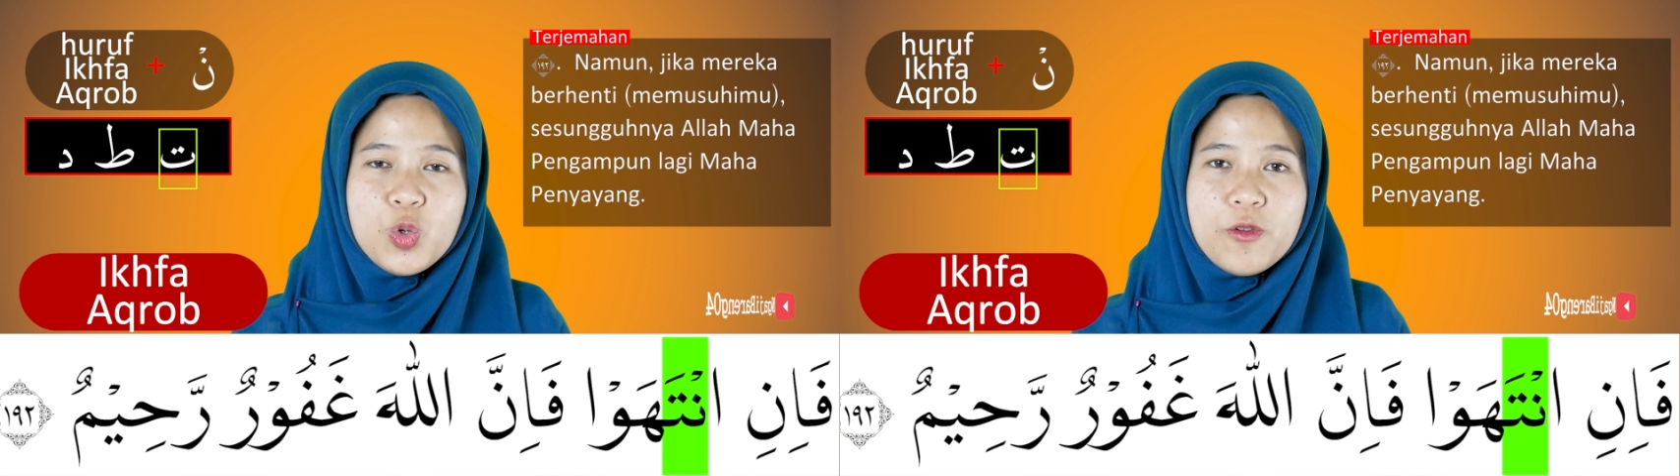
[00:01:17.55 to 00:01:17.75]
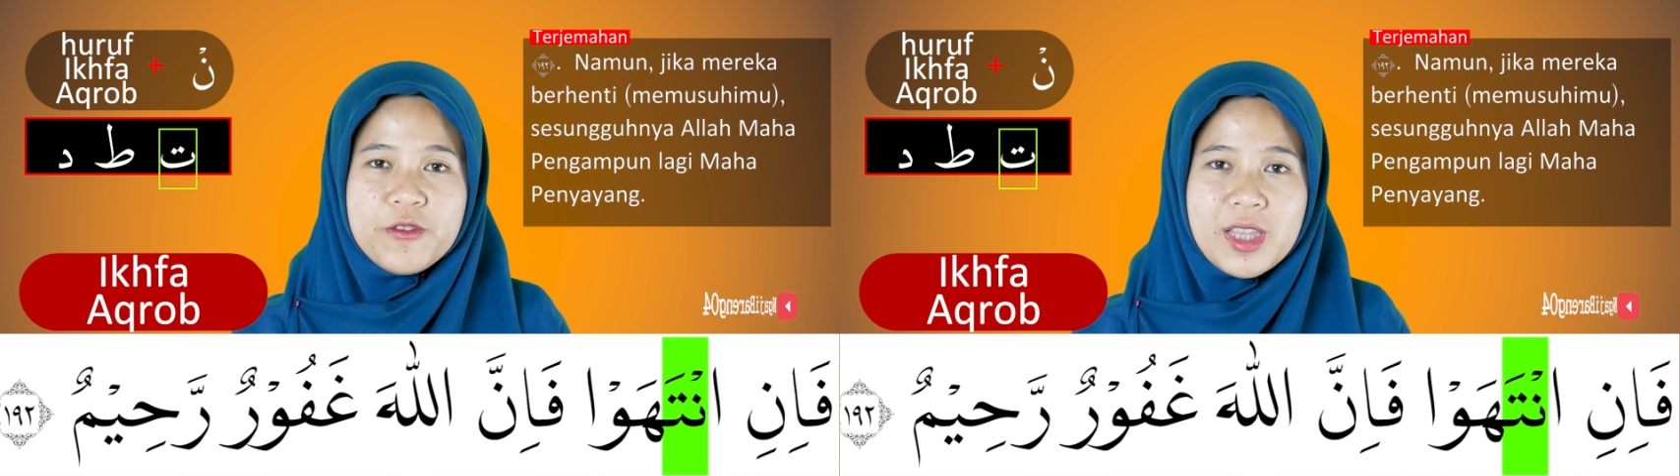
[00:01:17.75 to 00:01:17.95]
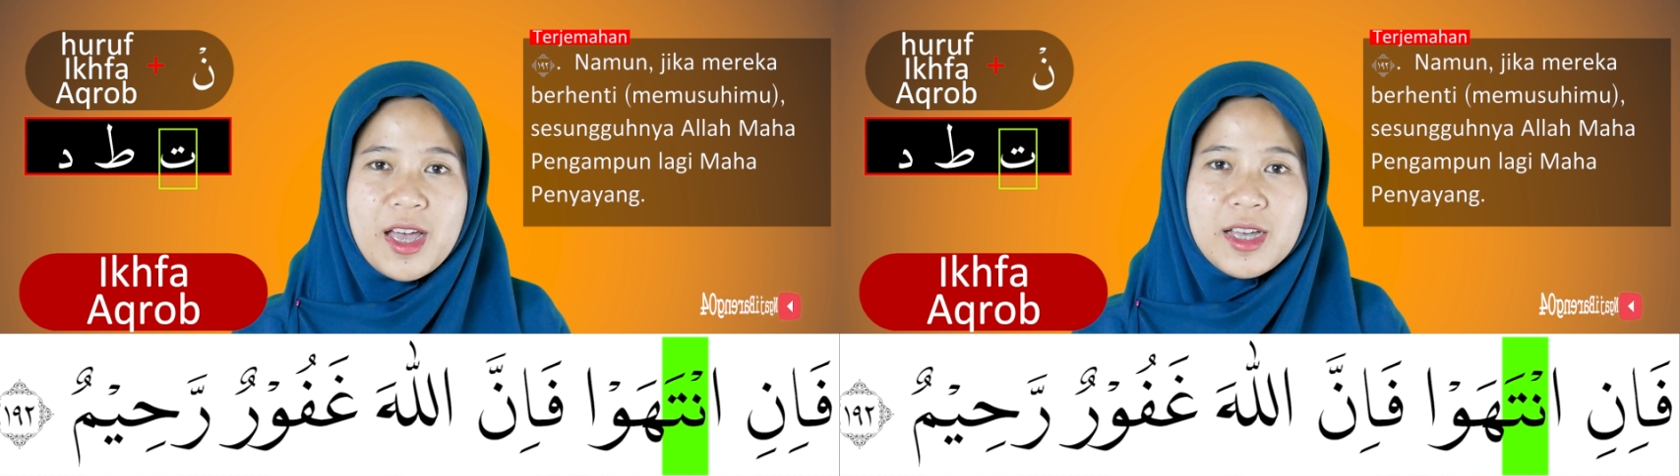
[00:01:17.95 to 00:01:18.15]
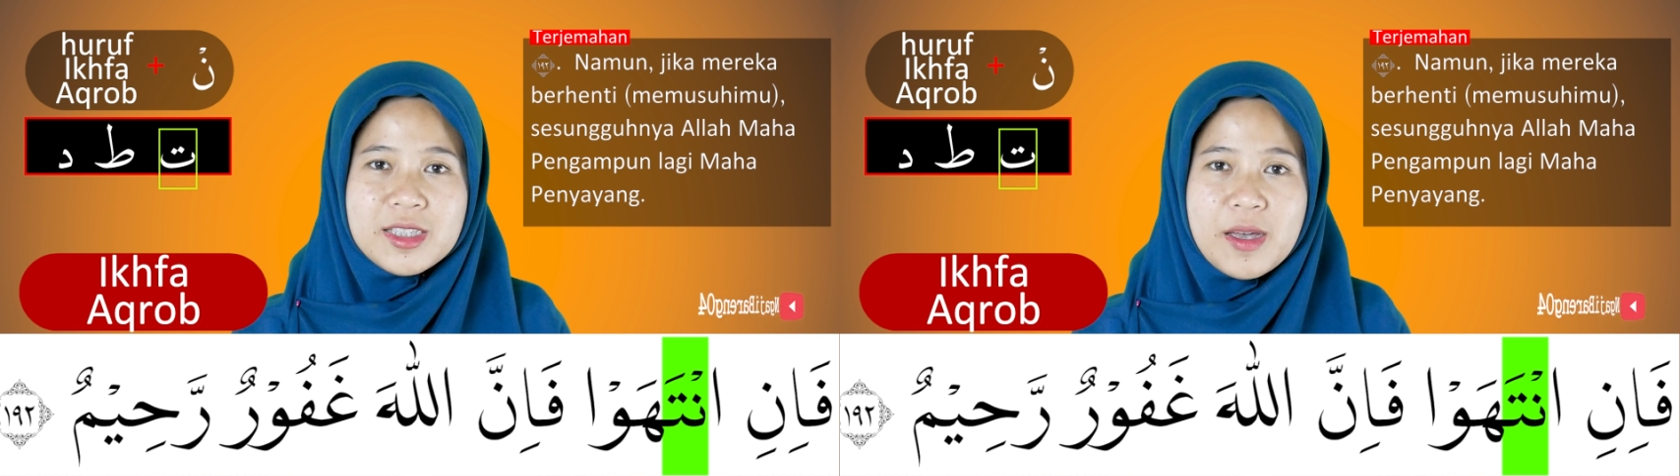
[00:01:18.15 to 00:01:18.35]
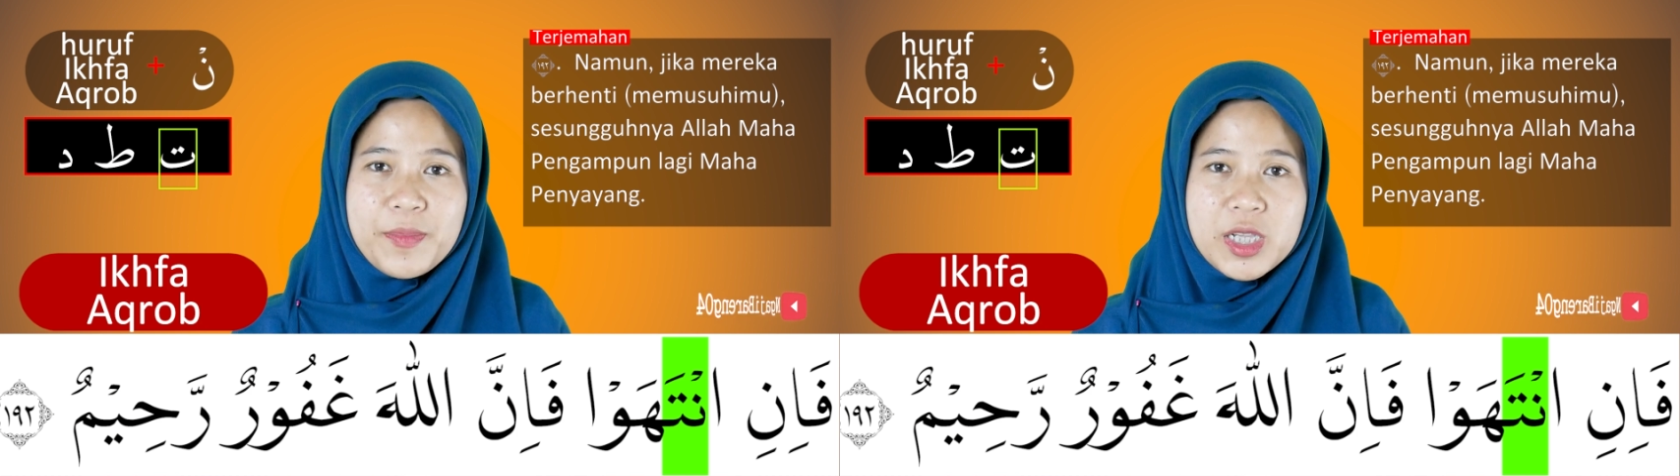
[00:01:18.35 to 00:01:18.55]
huruf ta
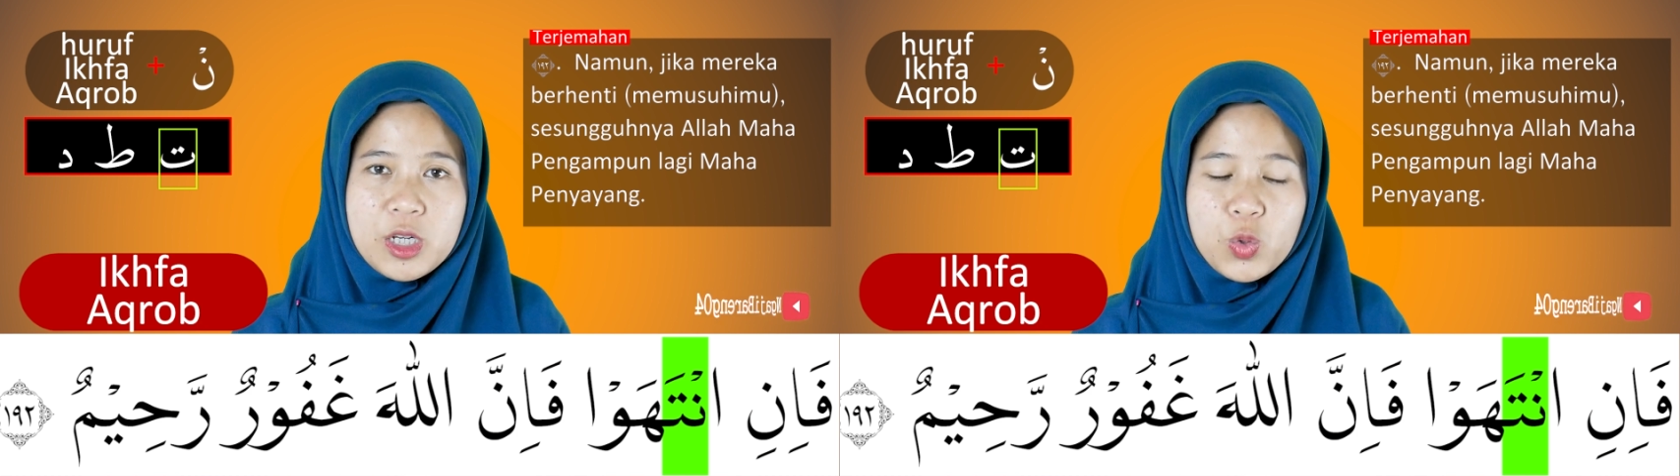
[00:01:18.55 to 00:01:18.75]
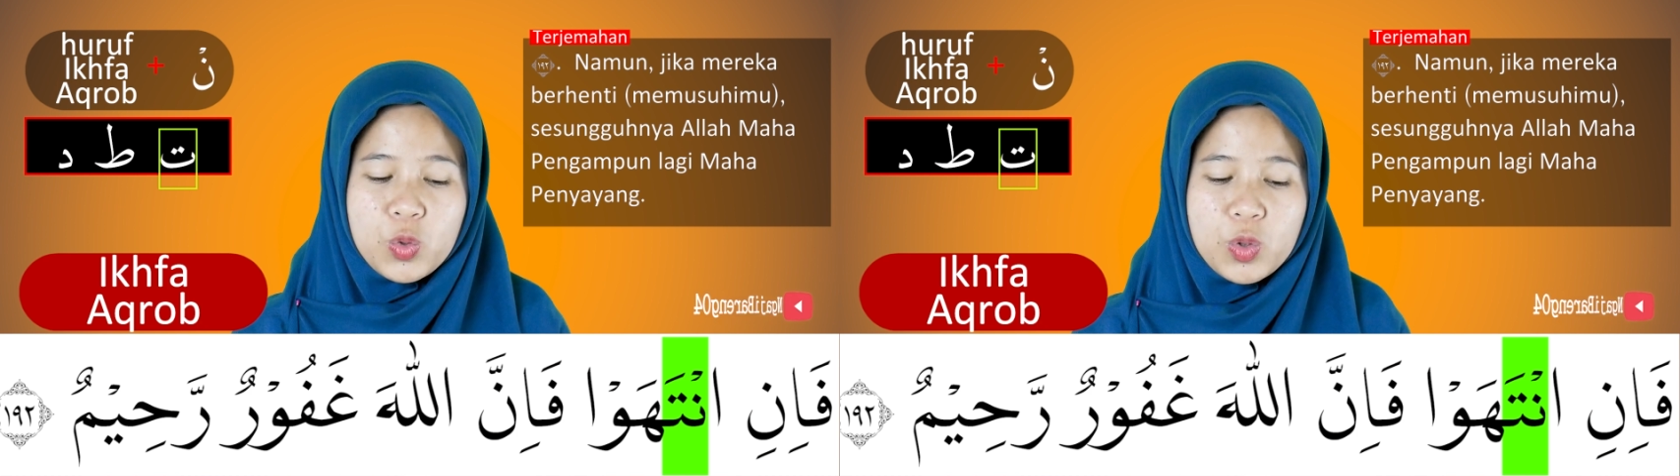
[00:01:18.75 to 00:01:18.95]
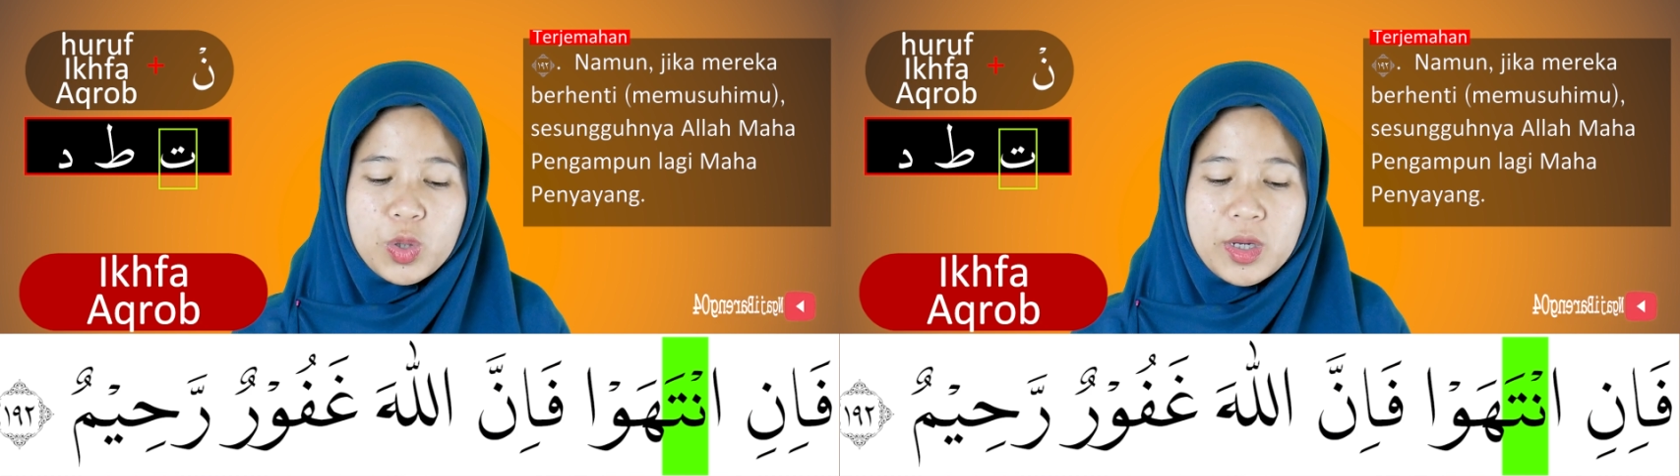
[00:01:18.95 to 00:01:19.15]
sambil dengung.